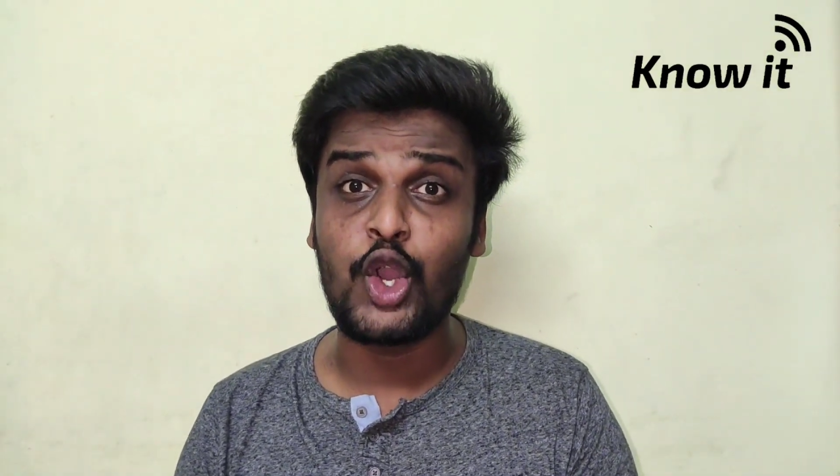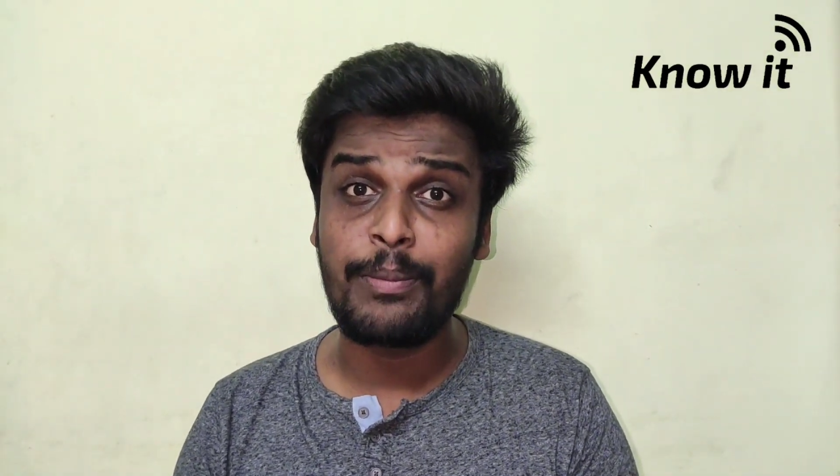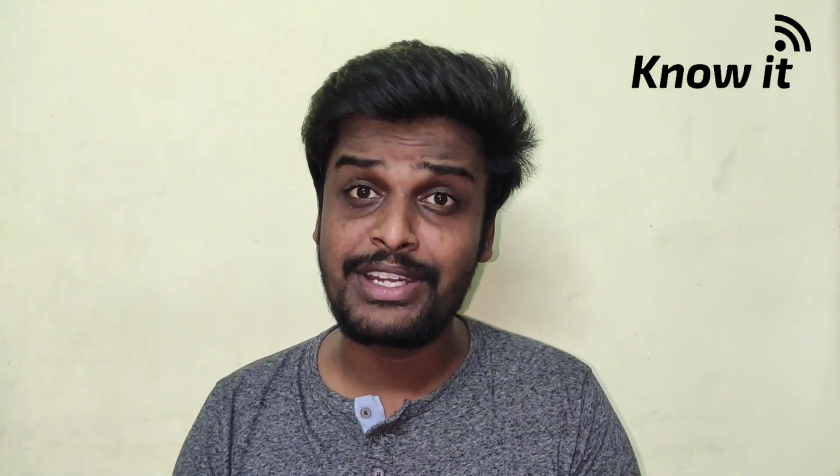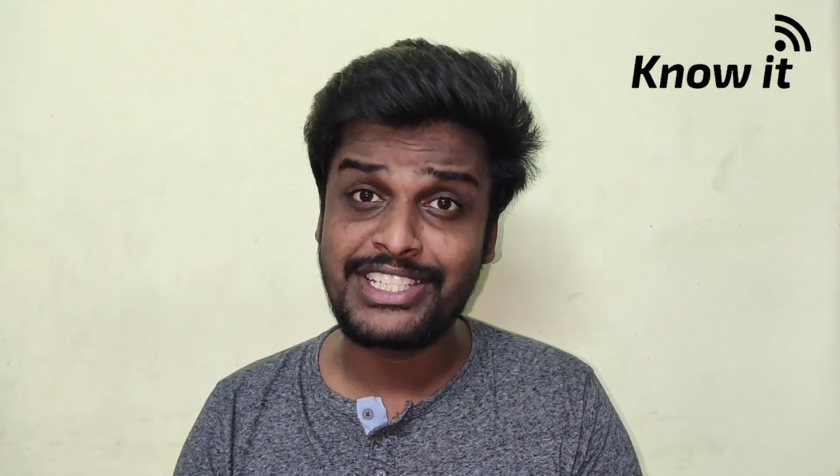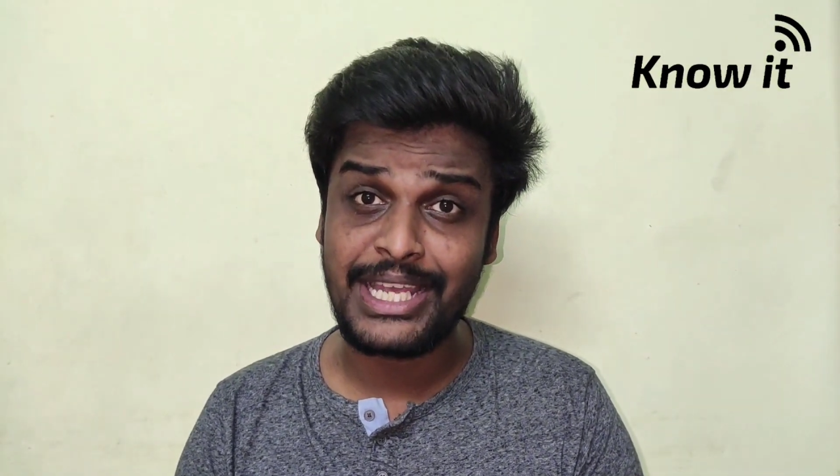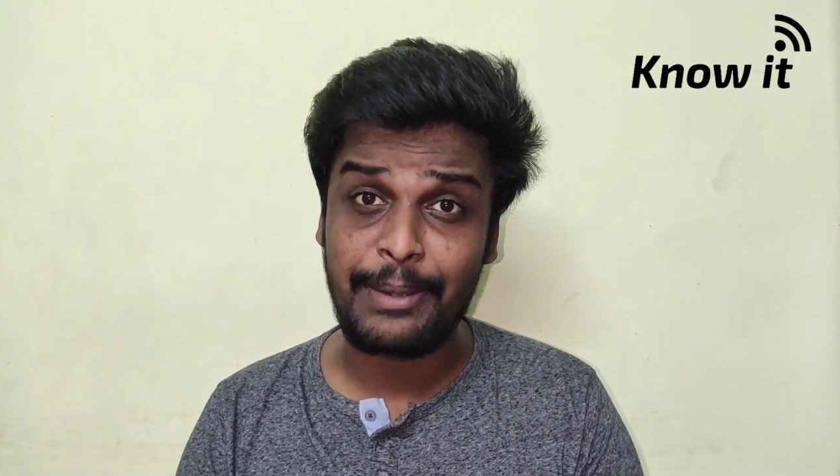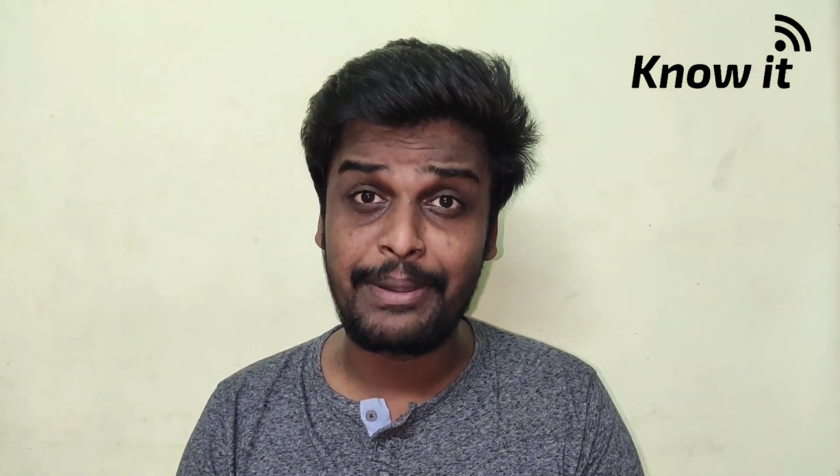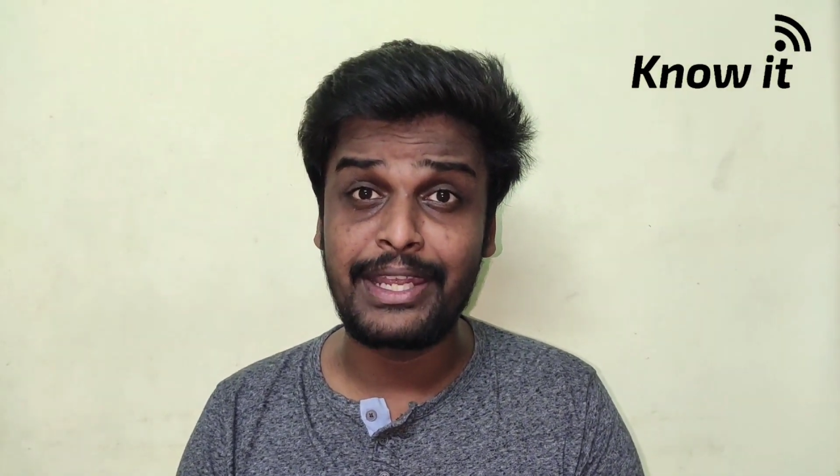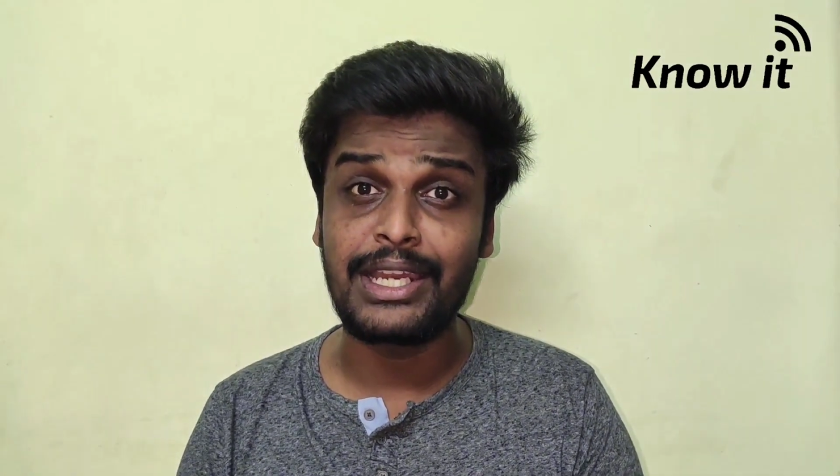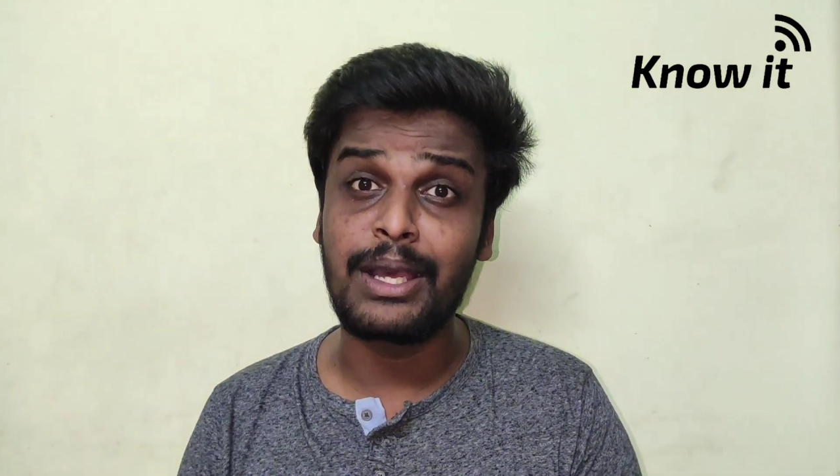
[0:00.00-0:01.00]
டாக்குமெண்ட் ஷேர்
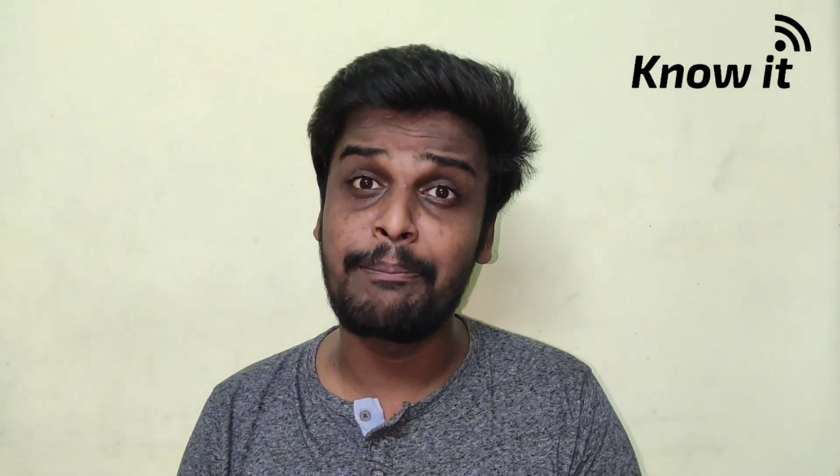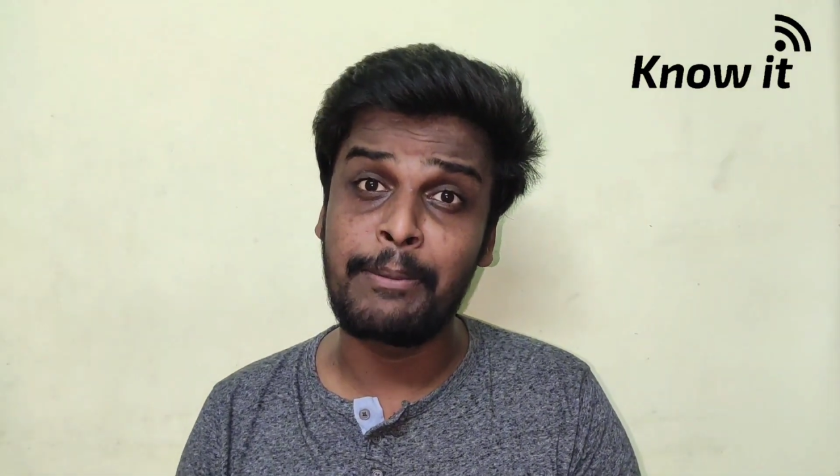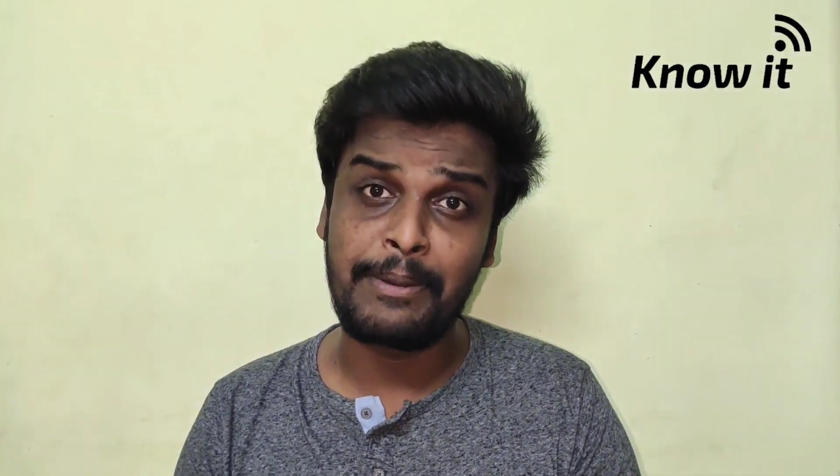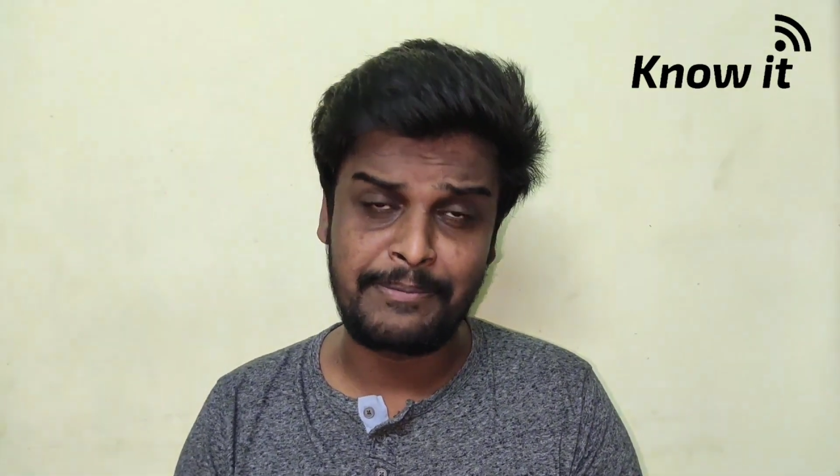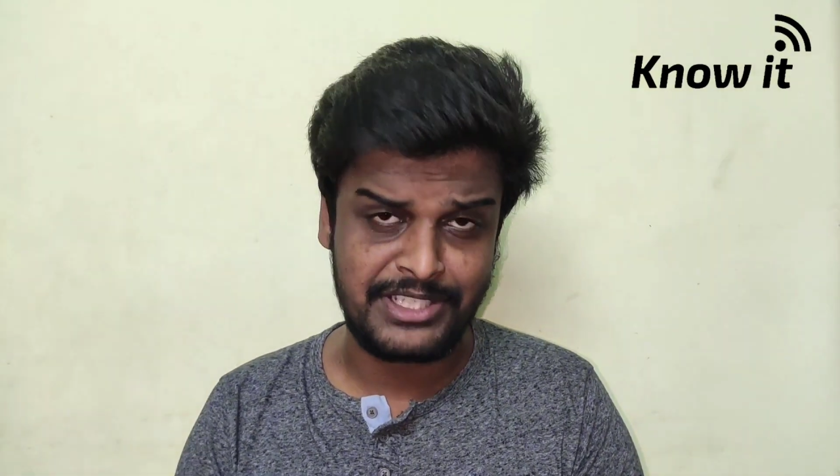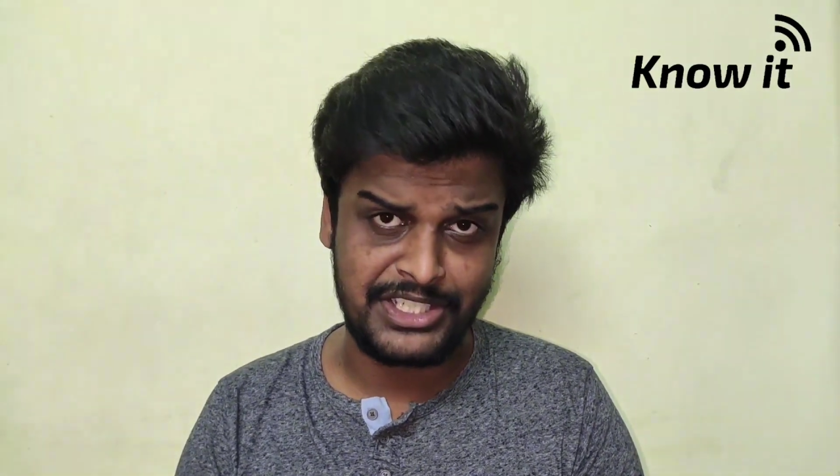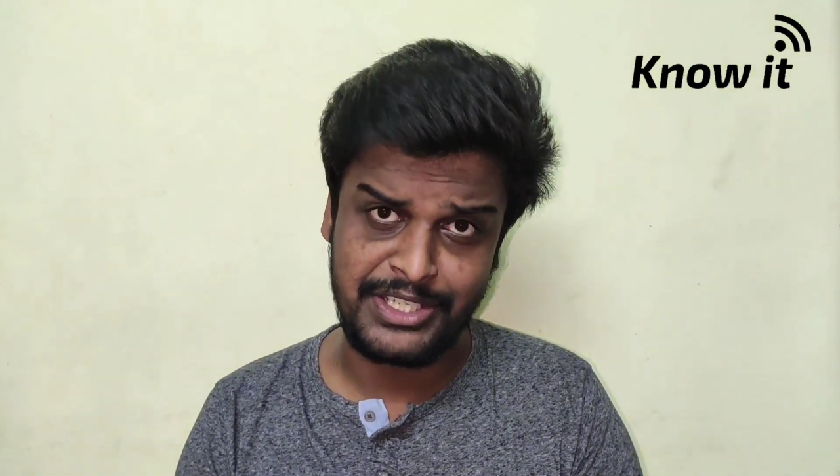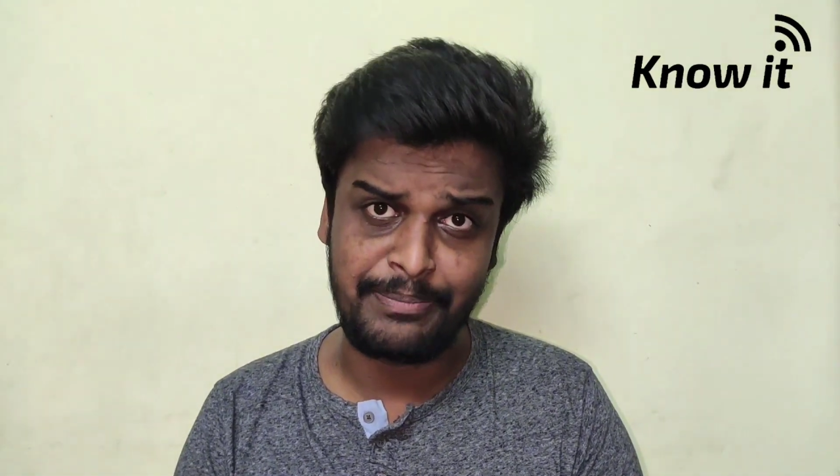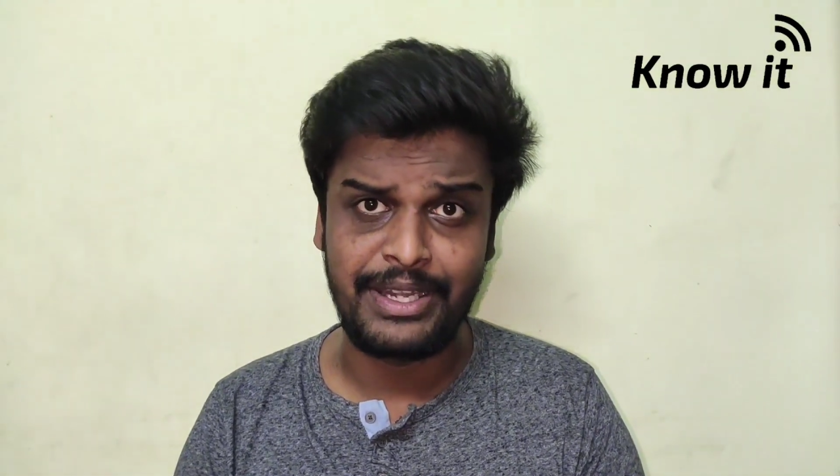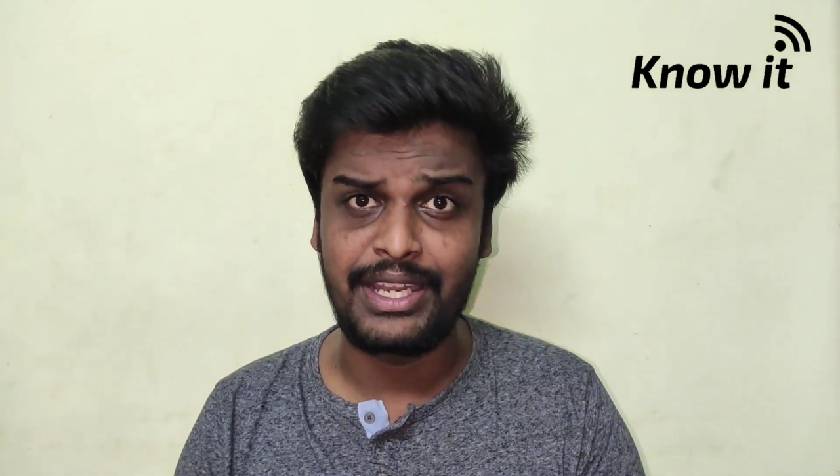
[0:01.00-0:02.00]
பண்ணிக்கலாம் பேப்பர்
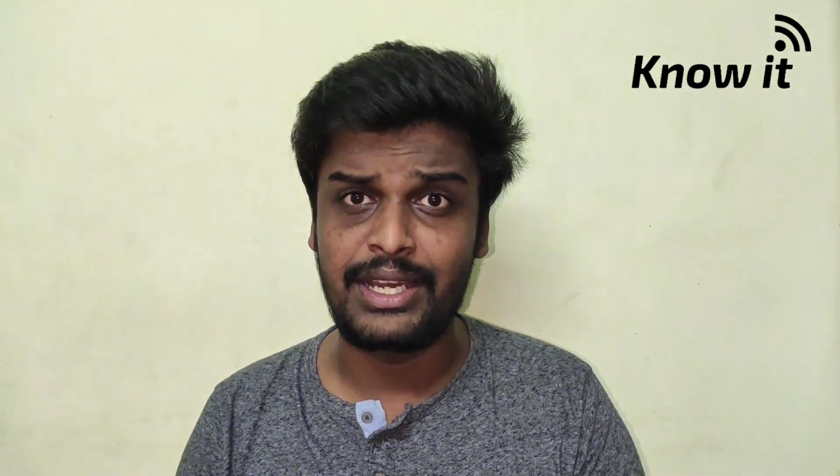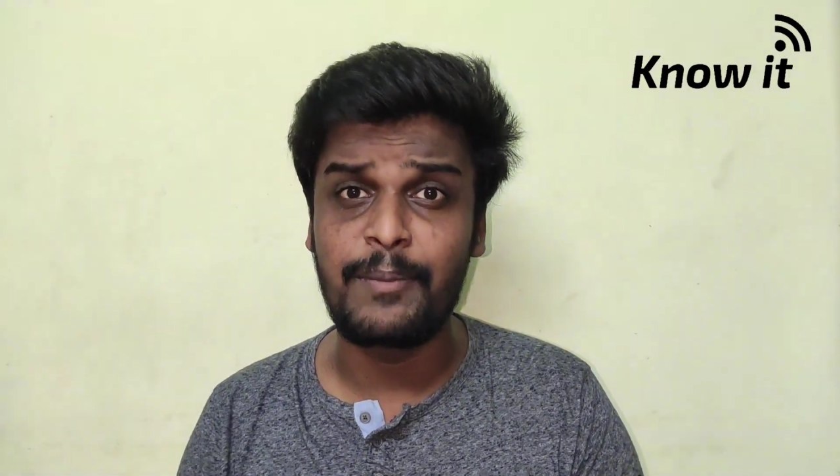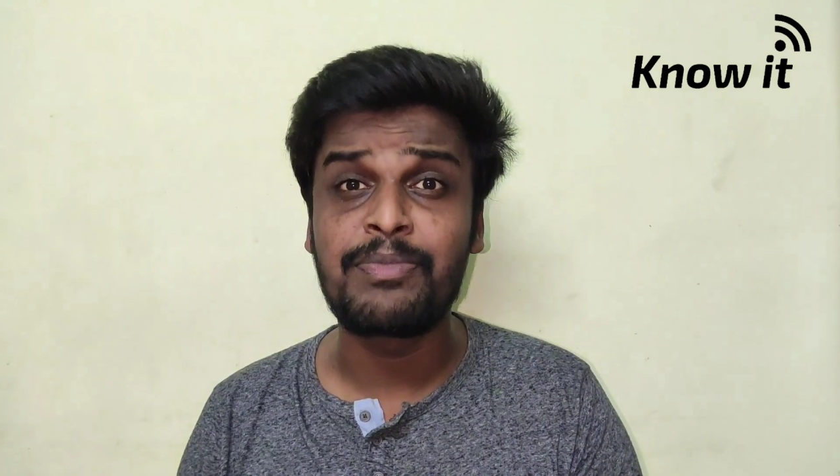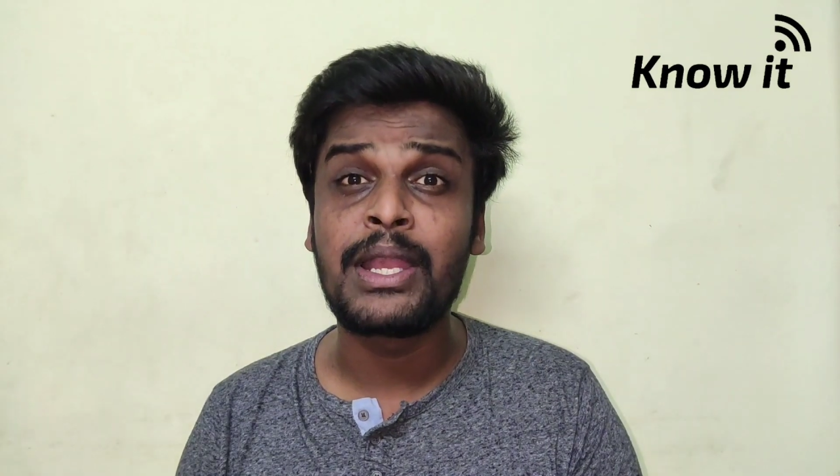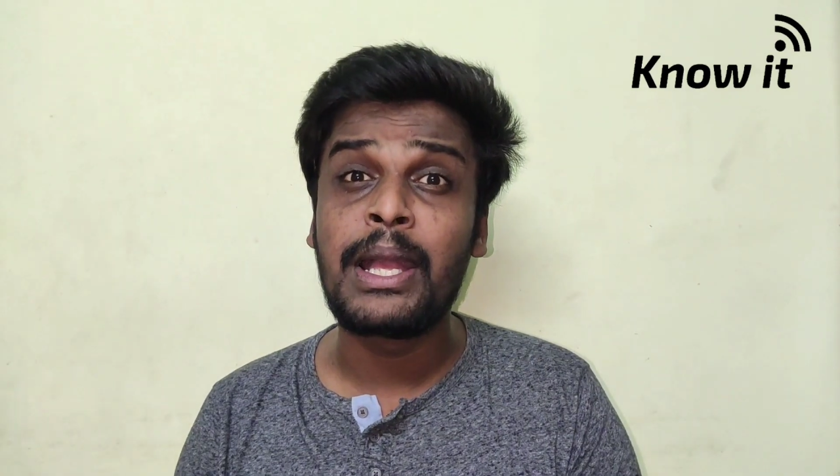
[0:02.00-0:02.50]
ப்ரெசன்ட் பண்ணிக்கலாம்